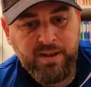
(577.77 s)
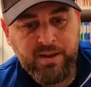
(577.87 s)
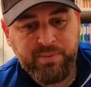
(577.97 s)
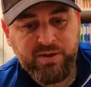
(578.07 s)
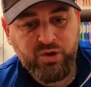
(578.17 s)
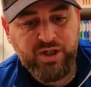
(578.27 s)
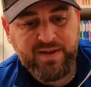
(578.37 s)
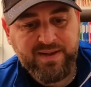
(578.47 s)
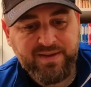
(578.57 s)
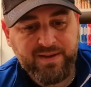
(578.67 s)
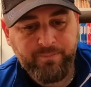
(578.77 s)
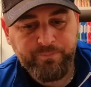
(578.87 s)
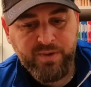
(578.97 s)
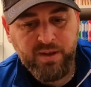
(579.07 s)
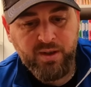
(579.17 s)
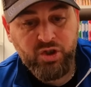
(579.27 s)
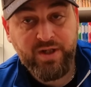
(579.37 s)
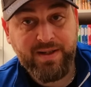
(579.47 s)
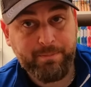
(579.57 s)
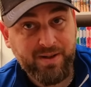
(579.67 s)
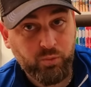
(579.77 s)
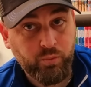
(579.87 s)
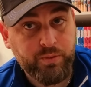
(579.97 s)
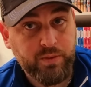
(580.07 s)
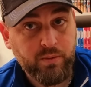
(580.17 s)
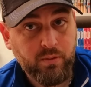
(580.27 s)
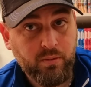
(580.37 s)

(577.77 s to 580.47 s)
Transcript: épisode G assassin. Je les ai pas tous,